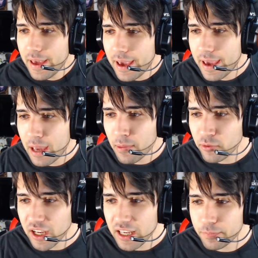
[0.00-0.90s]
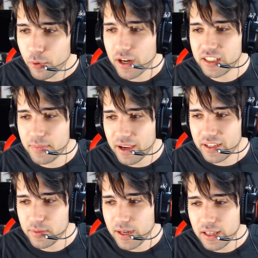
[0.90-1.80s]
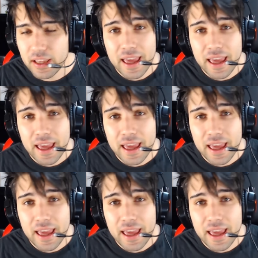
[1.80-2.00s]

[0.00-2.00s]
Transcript: Eh, vamos a ir por las imágenes, ¿vale?